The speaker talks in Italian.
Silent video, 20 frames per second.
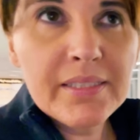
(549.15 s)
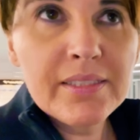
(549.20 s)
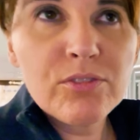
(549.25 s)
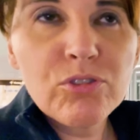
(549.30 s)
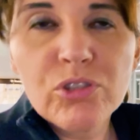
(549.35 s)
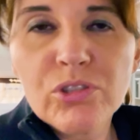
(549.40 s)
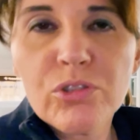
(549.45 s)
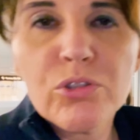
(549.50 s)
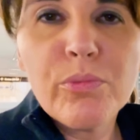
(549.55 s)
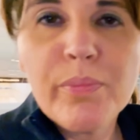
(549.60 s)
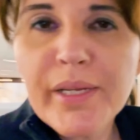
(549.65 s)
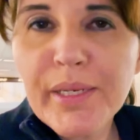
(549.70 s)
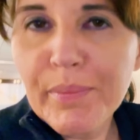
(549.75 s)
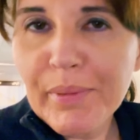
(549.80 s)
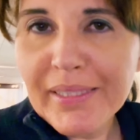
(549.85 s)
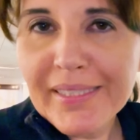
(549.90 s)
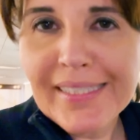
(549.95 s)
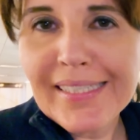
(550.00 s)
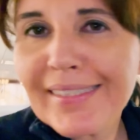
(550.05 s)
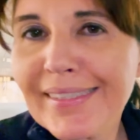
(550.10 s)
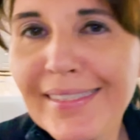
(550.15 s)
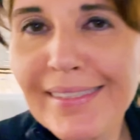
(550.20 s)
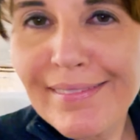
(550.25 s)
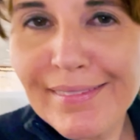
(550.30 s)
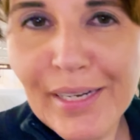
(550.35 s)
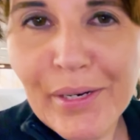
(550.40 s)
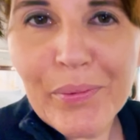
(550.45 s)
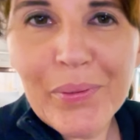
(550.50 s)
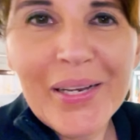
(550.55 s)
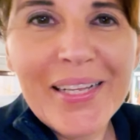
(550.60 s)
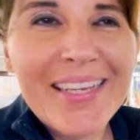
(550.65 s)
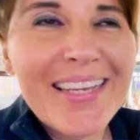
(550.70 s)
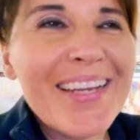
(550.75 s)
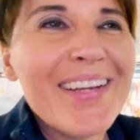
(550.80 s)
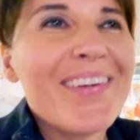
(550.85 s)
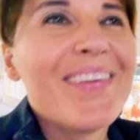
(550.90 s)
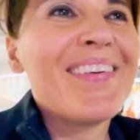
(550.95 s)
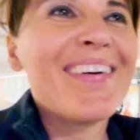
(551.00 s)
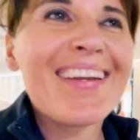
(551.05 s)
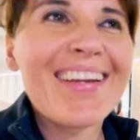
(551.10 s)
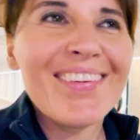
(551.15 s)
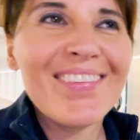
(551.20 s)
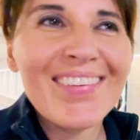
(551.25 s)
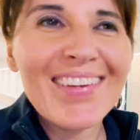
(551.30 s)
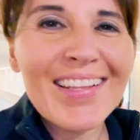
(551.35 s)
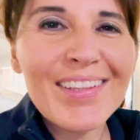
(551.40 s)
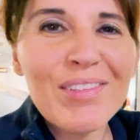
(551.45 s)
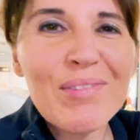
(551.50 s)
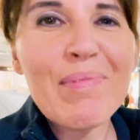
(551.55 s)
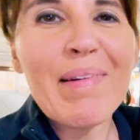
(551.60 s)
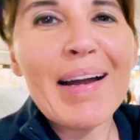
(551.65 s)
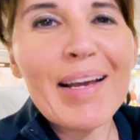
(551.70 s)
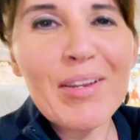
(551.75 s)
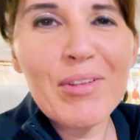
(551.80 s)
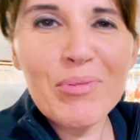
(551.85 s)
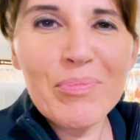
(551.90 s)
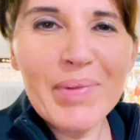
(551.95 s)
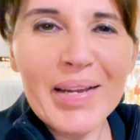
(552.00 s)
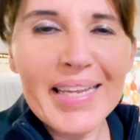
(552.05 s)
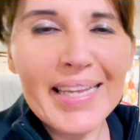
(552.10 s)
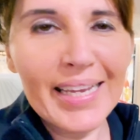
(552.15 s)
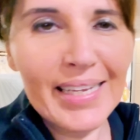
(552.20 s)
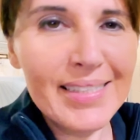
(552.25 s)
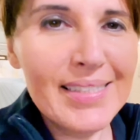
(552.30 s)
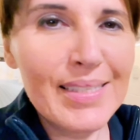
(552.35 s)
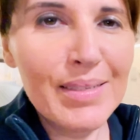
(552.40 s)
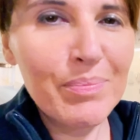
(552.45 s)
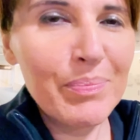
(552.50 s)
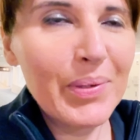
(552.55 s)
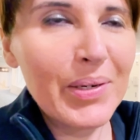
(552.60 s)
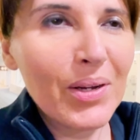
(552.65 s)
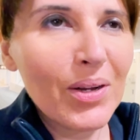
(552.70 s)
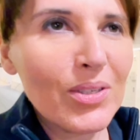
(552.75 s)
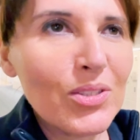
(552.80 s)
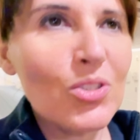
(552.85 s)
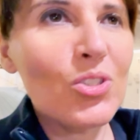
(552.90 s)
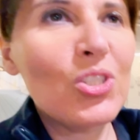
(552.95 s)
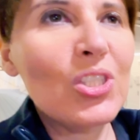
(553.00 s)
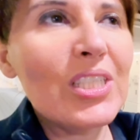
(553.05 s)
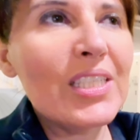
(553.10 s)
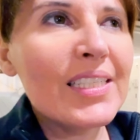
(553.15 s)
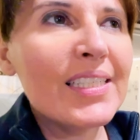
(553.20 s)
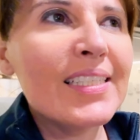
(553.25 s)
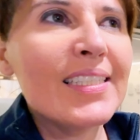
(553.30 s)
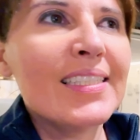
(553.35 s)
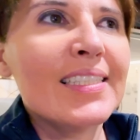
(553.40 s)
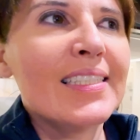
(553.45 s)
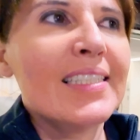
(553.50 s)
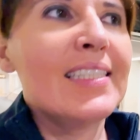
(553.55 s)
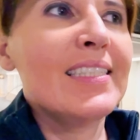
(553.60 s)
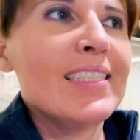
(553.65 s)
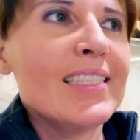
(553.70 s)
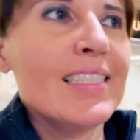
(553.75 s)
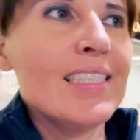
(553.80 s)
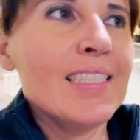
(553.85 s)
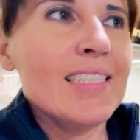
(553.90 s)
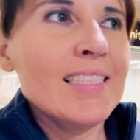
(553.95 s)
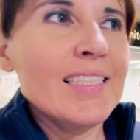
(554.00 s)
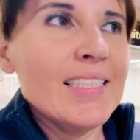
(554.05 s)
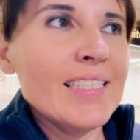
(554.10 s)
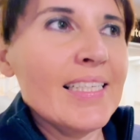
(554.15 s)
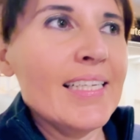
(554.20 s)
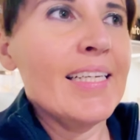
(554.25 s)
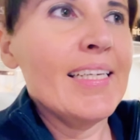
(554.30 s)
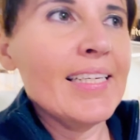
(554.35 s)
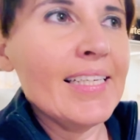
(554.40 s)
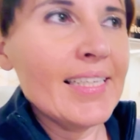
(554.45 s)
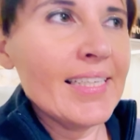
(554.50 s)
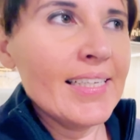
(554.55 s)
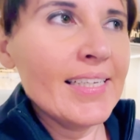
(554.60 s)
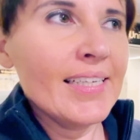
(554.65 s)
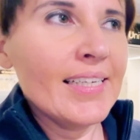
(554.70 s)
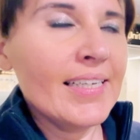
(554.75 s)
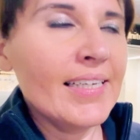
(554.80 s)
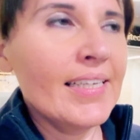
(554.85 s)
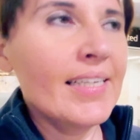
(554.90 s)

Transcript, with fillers: cioè di domani mattina, di tra qualche ora, non è domani, ormai è sempre oggi. E...